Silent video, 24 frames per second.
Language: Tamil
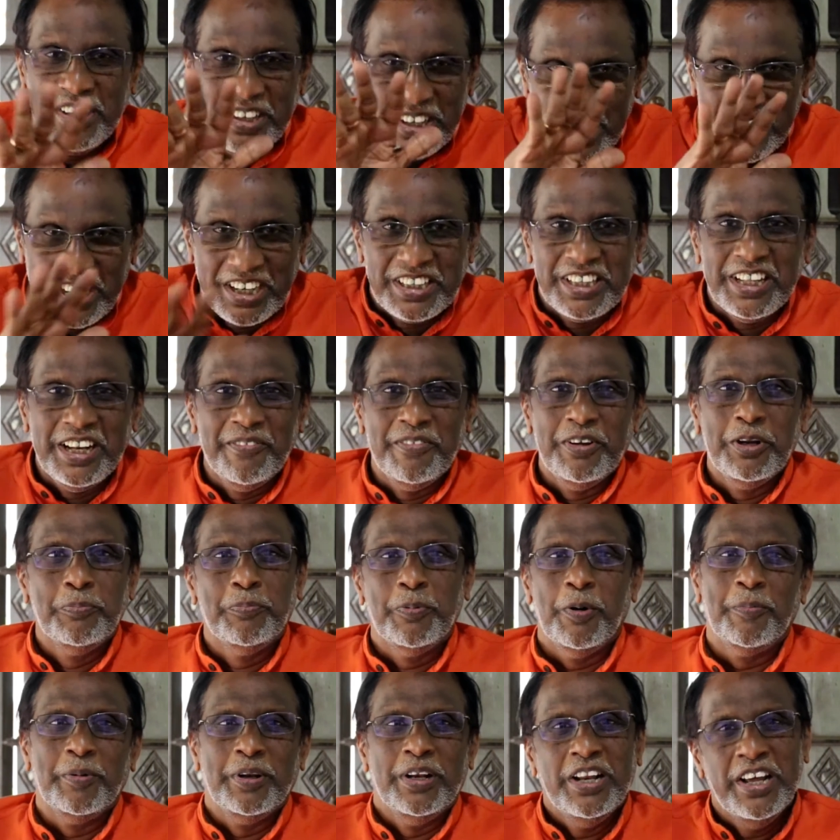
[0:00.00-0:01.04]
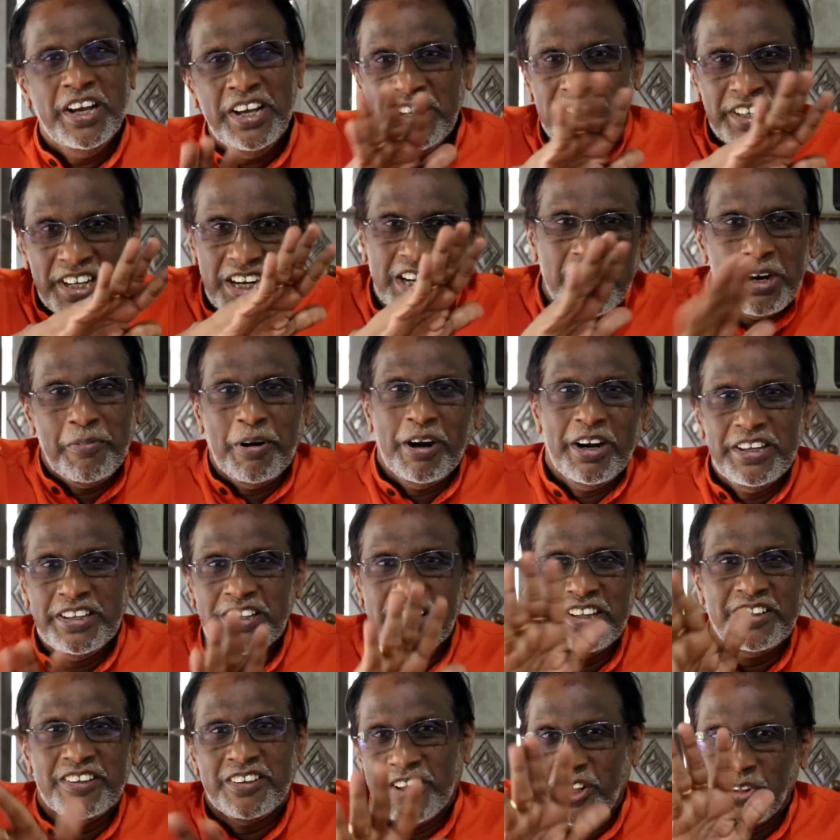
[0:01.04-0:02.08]
இயக்கத்தில் விருப்பம் இல்லை இயக்கம்
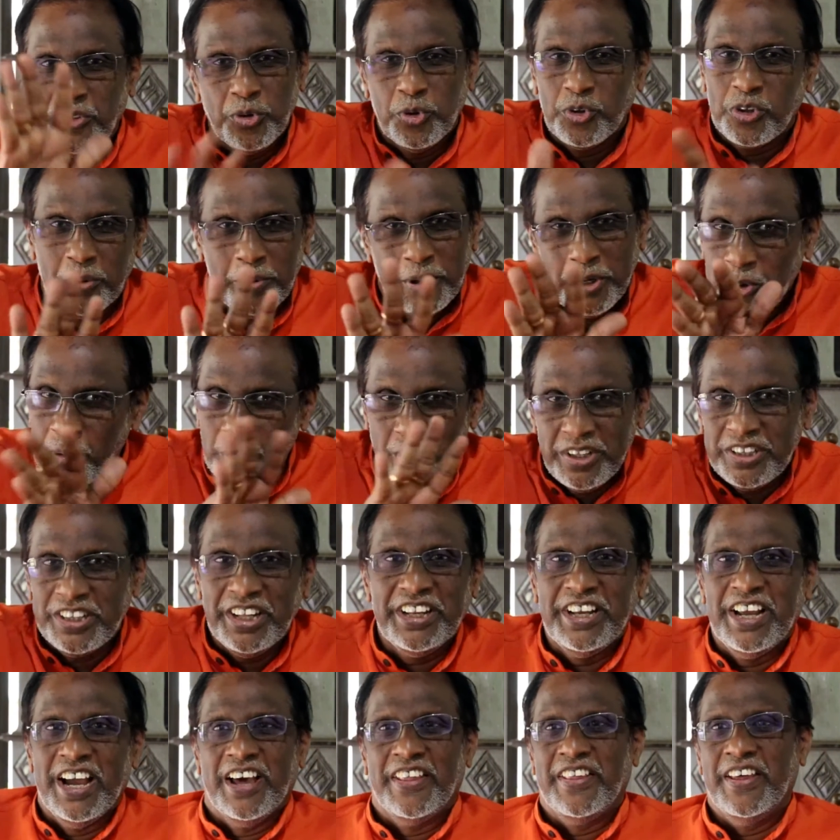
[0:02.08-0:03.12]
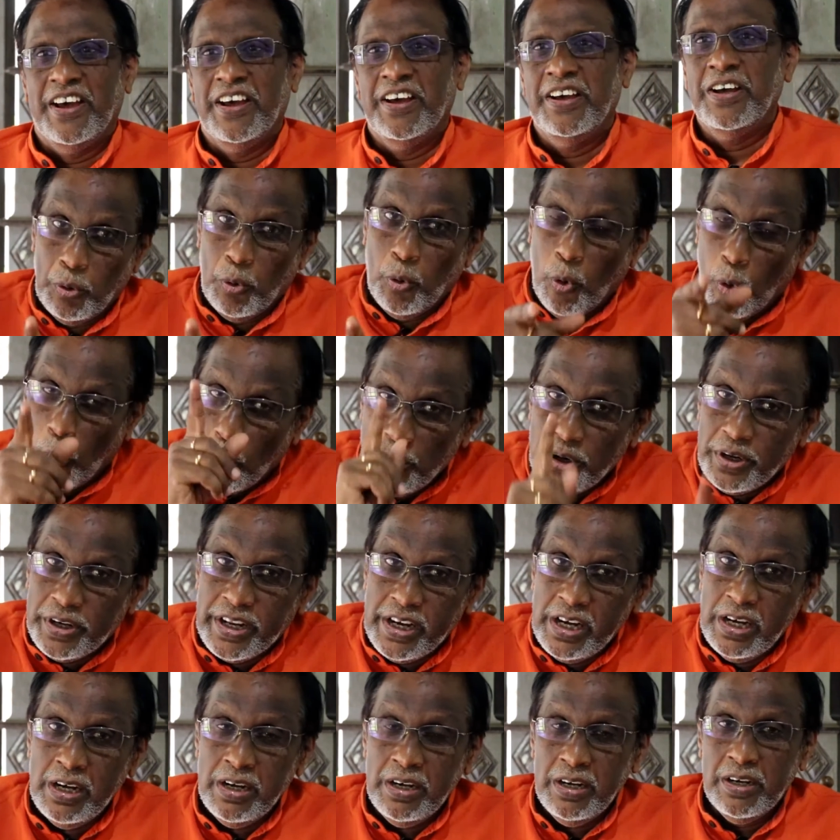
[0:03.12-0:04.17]
அழிஞ்சது சந்தோஷம் என்று உங்களுக்கு தெரியாதா
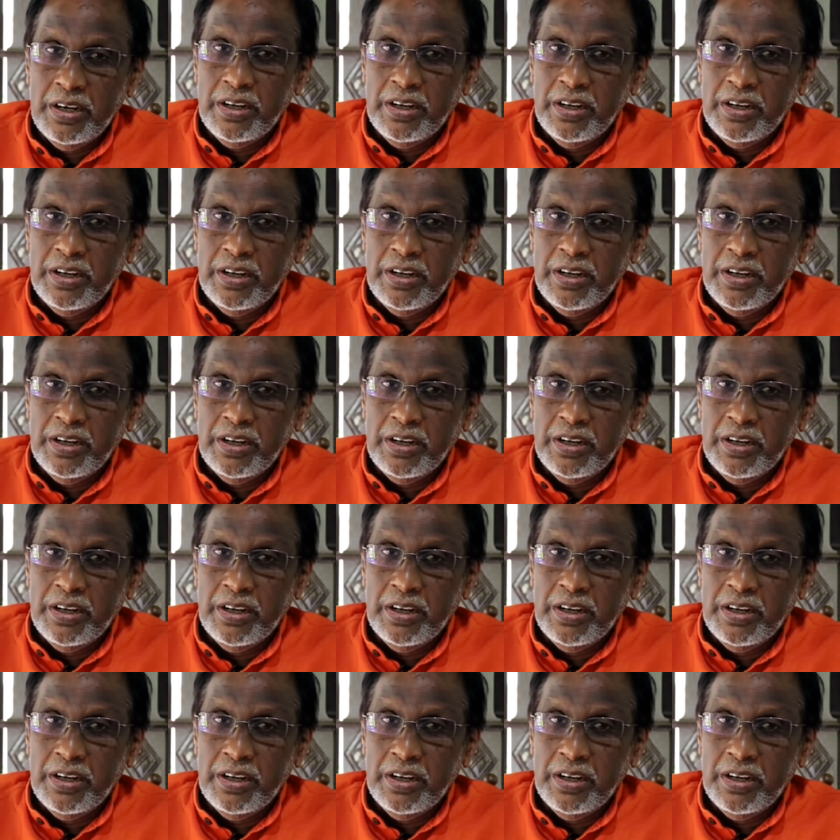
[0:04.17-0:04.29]
ஒன்றில்